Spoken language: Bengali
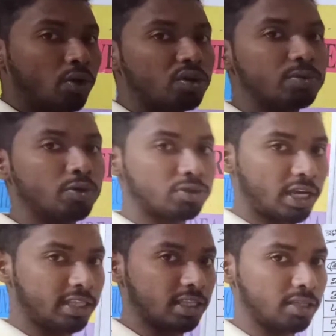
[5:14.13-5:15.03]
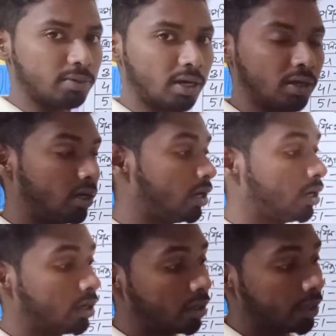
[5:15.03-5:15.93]
হুবহু তাই দিয়ে দিবা
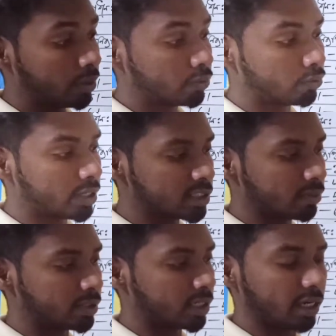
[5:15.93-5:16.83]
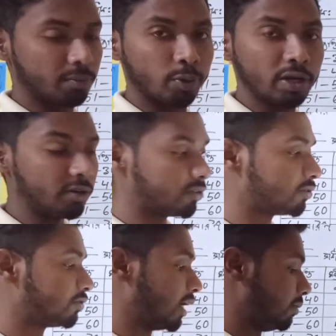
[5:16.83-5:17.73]
ওয়ান সেভেন্টি এইট পয়েন্ট
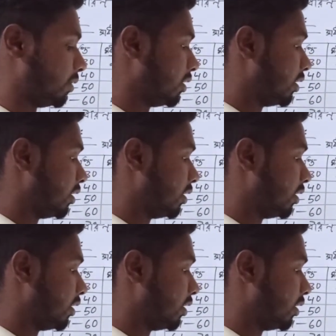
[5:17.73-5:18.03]
ফাইভ